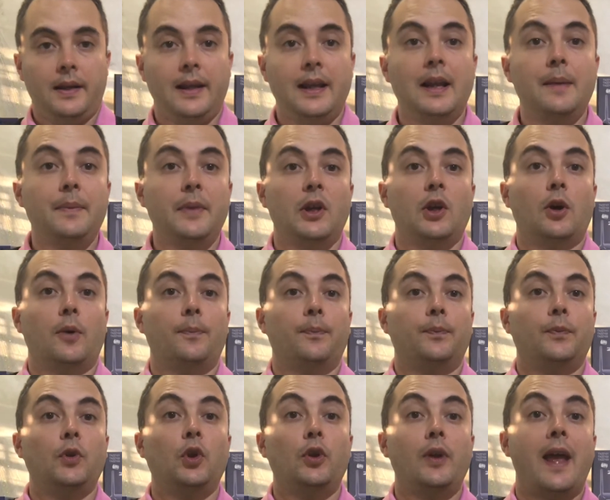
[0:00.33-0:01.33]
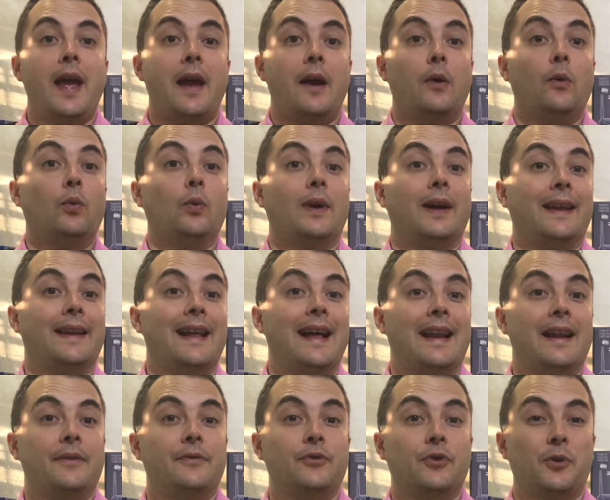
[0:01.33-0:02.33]
Il mio non è un
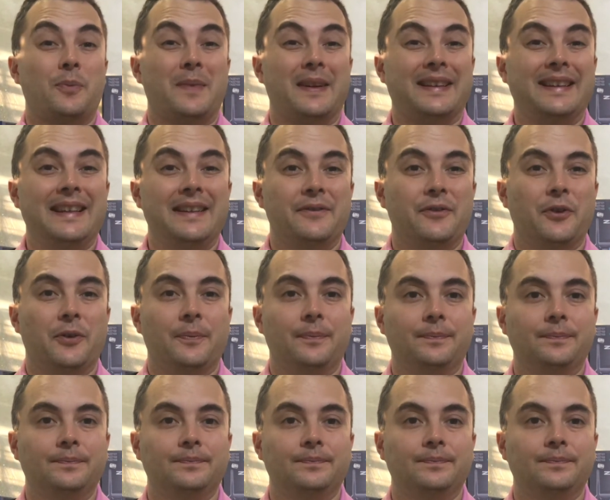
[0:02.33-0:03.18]
canale formativo,